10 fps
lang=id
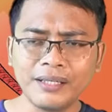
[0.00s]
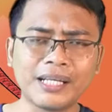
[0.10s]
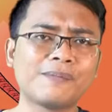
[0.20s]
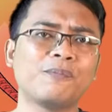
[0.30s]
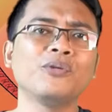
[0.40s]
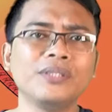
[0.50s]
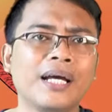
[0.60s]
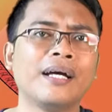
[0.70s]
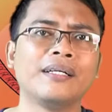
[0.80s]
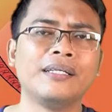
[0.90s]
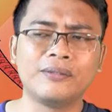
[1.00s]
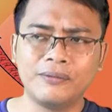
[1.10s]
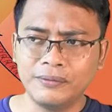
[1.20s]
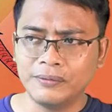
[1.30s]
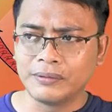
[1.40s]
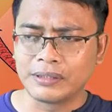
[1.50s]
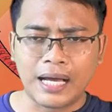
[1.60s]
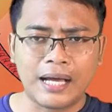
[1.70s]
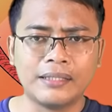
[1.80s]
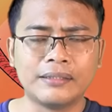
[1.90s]
responnya itu
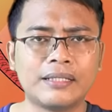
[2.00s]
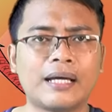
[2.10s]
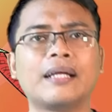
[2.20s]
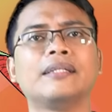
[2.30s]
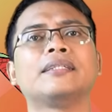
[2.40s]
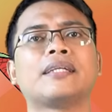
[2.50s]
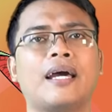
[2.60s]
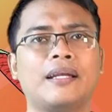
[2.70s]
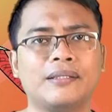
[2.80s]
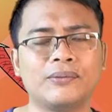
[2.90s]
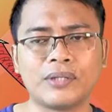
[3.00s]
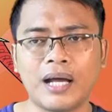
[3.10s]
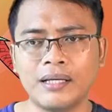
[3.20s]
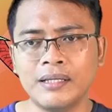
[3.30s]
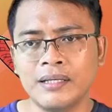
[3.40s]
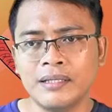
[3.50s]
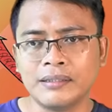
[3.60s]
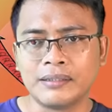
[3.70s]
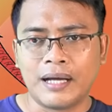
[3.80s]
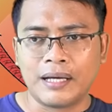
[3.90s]
nggak nggak radikal gitu, nggak
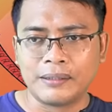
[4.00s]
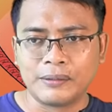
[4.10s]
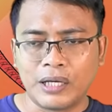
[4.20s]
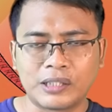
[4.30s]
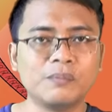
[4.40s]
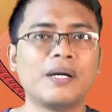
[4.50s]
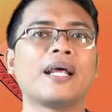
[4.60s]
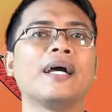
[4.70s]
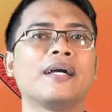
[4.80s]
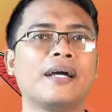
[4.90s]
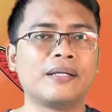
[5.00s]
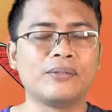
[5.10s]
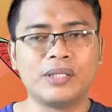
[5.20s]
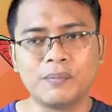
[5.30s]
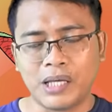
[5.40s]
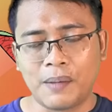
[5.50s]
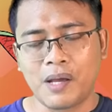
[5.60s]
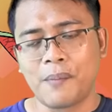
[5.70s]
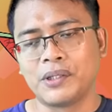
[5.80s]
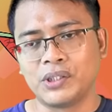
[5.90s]
nggak nggak sembarangan gitu ya. pihak
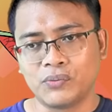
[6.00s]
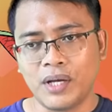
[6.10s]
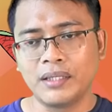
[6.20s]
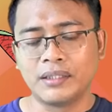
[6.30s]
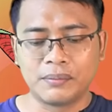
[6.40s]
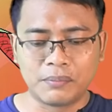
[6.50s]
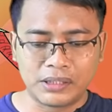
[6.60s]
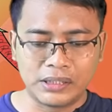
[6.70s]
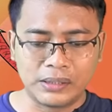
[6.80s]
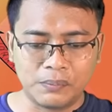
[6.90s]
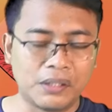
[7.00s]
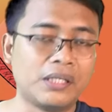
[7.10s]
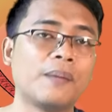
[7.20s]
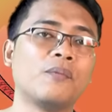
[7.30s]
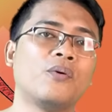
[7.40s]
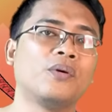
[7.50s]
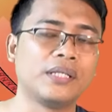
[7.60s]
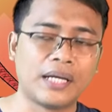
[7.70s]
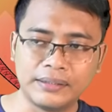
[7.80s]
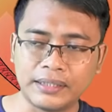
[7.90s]
ya, ya, mahasiswa ya tetap masih berdemo
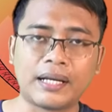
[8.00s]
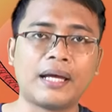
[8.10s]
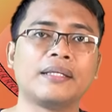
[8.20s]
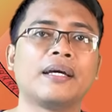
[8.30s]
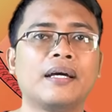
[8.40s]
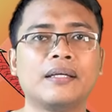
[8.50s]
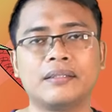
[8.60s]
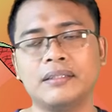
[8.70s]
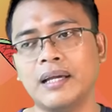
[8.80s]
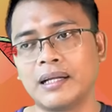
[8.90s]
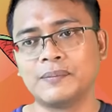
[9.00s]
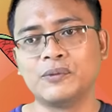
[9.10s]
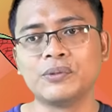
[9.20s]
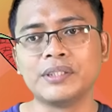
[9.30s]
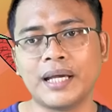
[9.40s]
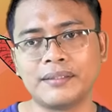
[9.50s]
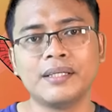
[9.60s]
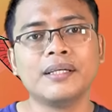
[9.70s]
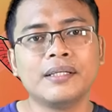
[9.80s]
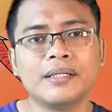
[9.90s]
dengan caranya tidak kemudian
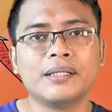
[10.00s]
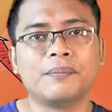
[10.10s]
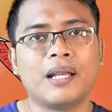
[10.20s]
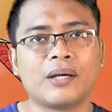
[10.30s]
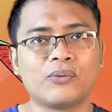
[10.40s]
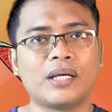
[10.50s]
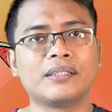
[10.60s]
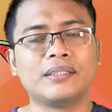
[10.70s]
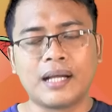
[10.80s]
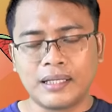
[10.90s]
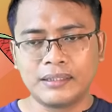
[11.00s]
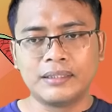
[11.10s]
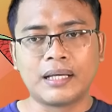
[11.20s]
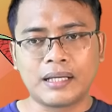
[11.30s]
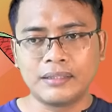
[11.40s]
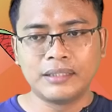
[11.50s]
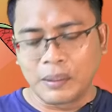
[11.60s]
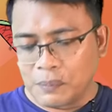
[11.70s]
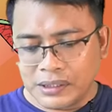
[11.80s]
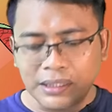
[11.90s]
melakukan tindakan-tindakan
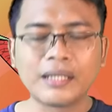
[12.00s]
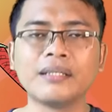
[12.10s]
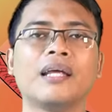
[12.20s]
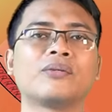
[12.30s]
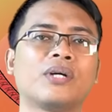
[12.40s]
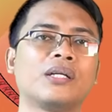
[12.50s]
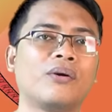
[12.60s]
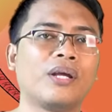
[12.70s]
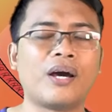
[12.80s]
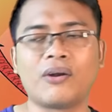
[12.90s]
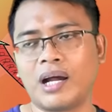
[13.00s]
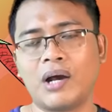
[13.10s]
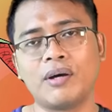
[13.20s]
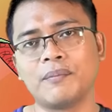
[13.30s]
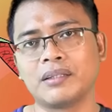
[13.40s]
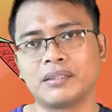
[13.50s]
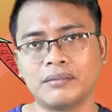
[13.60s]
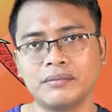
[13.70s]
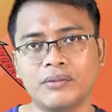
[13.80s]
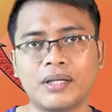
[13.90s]
yang bisa dilakukan oleh orang awam
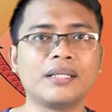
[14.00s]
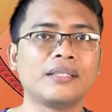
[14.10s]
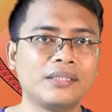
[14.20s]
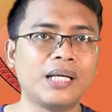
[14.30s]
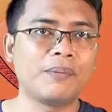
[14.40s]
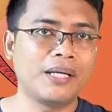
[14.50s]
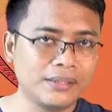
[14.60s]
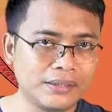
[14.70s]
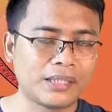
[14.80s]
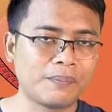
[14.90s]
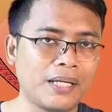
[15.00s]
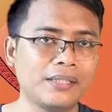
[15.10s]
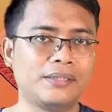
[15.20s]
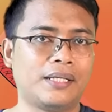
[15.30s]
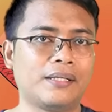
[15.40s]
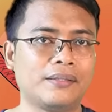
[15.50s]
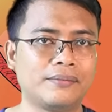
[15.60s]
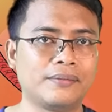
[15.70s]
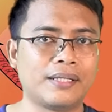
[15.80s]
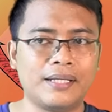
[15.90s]
atau orang yang tidak terpelajar
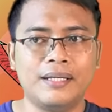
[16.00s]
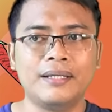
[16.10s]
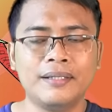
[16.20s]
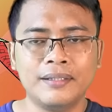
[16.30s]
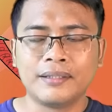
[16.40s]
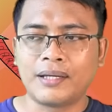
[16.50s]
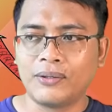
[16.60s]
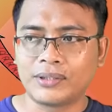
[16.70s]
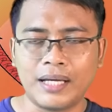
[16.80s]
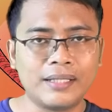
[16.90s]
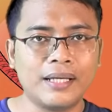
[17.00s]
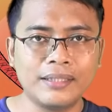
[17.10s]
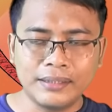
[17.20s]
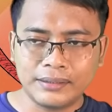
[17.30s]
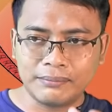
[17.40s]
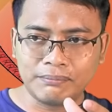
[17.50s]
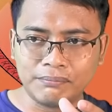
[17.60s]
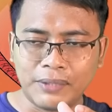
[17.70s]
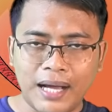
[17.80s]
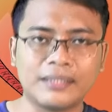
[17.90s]
gitu. Karena kalau seandainya
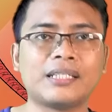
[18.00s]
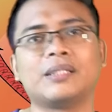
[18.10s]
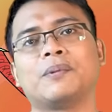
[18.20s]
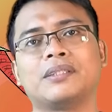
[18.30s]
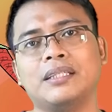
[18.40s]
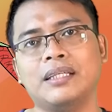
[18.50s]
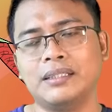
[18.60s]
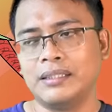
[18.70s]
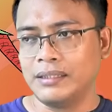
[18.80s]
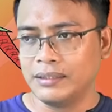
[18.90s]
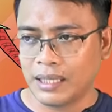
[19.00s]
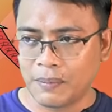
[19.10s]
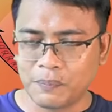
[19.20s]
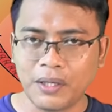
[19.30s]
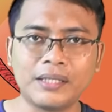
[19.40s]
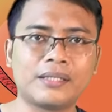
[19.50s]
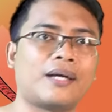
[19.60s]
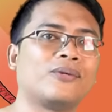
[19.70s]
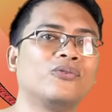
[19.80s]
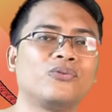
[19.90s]
bahasa seperti ini
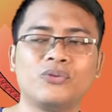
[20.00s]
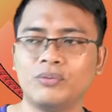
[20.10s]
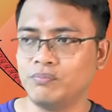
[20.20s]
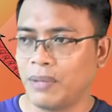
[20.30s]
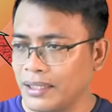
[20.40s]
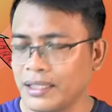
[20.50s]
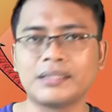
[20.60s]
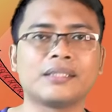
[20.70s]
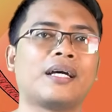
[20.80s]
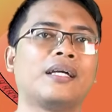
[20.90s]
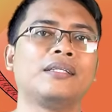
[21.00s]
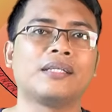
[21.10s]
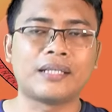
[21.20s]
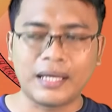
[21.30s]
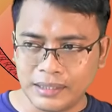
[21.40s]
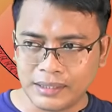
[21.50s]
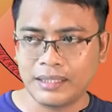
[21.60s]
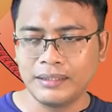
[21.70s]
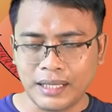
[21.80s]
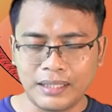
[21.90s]
disampaikan untuk banyak sekali
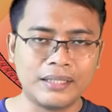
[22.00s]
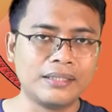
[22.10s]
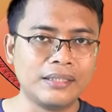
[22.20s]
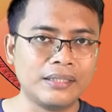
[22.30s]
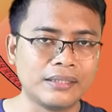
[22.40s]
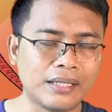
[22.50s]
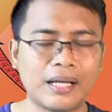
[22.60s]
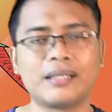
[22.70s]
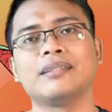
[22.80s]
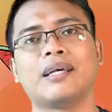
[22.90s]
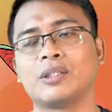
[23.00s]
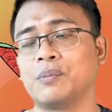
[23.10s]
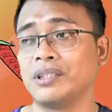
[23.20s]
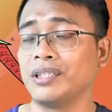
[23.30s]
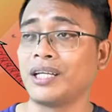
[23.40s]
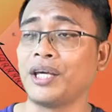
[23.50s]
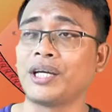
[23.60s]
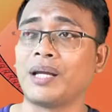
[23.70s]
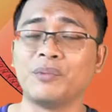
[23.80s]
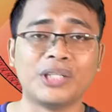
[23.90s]
kenaikan yang ada di negara kita seperti
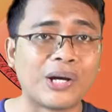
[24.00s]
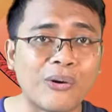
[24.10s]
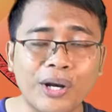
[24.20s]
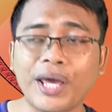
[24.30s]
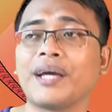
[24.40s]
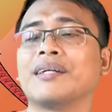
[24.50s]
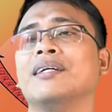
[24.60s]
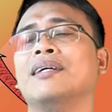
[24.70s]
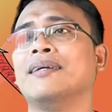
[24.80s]
kenaikan minyak goreng,